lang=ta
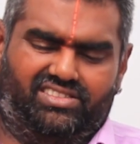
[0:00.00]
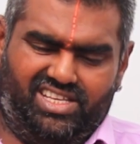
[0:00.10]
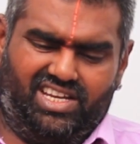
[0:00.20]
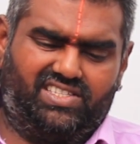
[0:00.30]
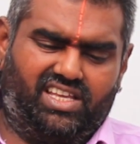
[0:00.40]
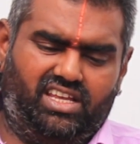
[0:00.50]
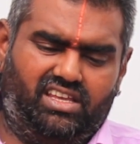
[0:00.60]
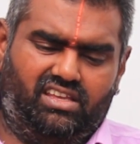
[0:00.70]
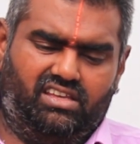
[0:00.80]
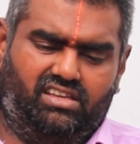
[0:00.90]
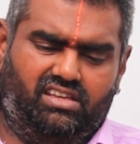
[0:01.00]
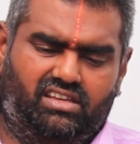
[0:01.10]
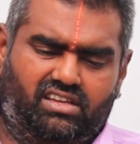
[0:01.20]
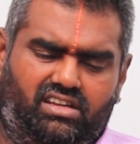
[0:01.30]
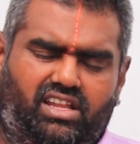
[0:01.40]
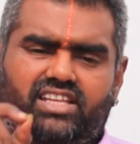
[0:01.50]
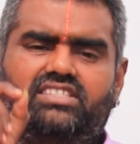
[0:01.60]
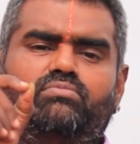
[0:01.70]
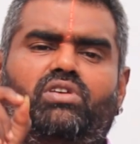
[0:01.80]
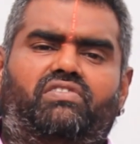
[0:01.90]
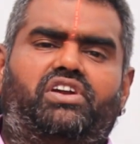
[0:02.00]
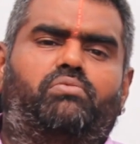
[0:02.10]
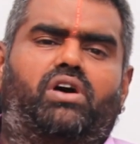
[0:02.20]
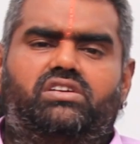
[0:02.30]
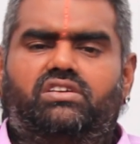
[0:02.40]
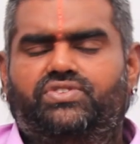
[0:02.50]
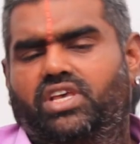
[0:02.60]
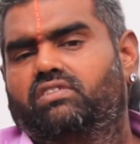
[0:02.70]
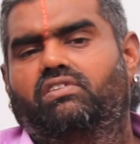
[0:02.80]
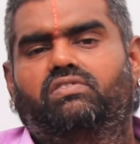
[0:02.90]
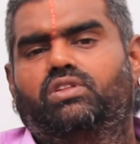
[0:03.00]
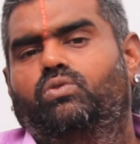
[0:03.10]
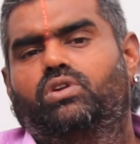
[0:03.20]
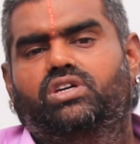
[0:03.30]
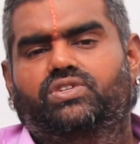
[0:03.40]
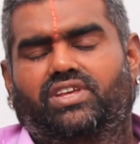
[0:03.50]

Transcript: தினசரி நரசிம்மர் வழிபாடு செய்து வருவது உங்களுக்கு